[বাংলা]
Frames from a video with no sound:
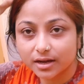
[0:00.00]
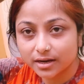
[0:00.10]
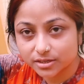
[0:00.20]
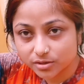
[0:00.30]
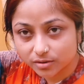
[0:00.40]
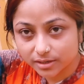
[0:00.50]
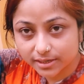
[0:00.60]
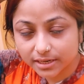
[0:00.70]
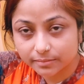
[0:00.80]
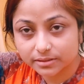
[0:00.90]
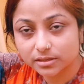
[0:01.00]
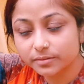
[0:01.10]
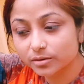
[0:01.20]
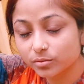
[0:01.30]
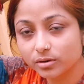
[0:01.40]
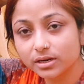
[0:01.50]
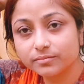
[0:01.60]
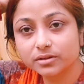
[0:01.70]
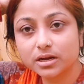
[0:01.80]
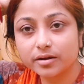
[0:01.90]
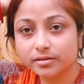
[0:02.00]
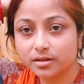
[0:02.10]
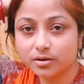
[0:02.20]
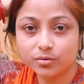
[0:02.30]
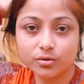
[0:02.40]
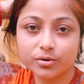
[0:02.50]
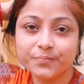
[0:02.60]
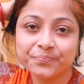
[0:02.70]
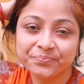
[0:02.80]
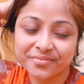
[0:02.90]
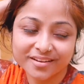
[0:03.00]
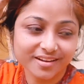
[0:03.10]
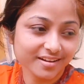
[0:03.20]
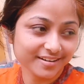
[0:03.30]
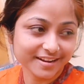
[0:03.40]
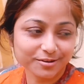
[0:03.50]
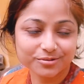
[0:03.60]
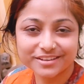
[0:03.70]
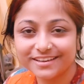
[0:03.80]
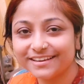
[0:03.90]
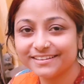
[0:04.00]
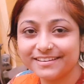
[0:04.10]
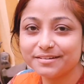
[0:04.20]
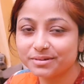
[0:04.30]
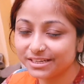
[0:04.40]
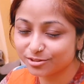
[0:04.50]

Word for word: আর সকালের খাবার দাবার করলাম খাওয়া দাওয়া হলো আর এখন খেয়ে দে মানে